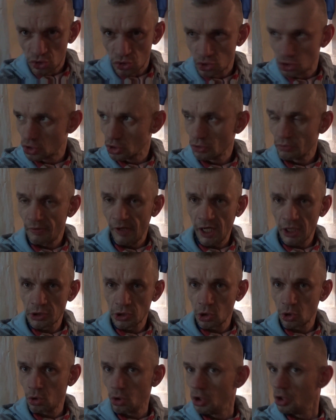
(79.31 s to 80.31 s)
Чувак
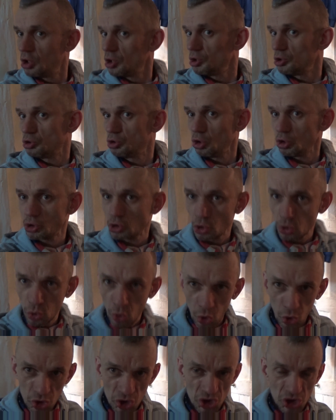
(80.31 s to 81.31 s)
такой идет,
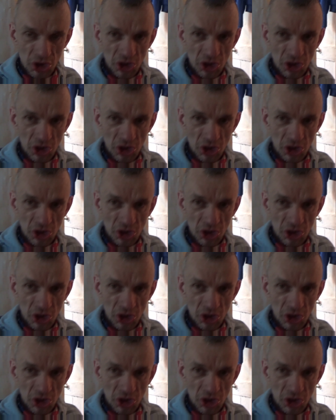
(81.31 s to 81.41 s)
такой,